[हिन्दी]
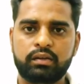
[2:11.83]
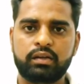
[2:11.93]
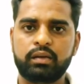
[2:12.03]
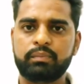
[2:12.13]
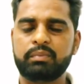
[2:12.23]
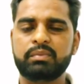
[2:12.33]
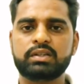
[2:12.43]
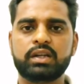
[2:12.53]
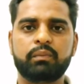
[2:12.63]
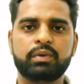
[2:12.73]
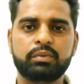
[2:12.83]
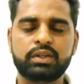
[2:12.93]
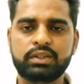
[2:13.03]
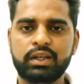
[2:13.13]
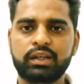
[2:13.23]
कि परमेश्वर आपने मुझे
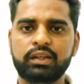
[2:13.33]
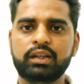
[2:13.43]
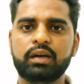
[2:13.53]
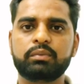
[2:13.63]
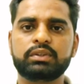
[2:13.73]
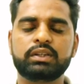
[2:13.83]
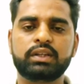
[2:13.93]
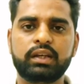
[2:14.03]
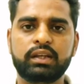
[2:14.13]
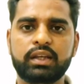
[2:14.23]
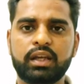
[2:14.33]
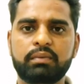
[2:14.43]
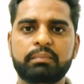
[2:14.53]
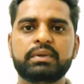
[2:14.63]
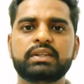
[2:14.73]
ये नहीं दिया मुझे ये नहीं किया
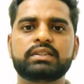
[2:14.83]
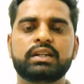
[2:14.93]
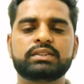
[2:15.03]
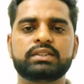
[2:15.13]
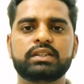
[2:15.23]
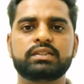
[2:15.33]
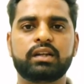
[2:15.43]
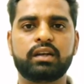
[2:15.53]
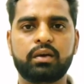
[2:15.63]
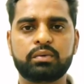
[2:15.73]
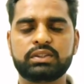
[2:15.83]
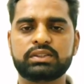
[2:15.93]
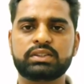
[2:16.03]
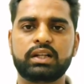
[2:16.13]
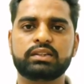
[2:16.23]
मैं 20 साल से चल रहा हूँ 10
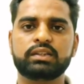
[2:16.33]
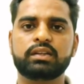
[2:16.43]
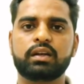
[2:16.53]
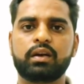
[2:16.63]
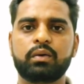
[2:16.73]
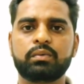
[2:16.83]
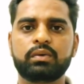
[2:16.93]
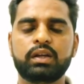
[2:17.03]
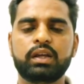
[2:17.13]
साल से चल रहा हूँ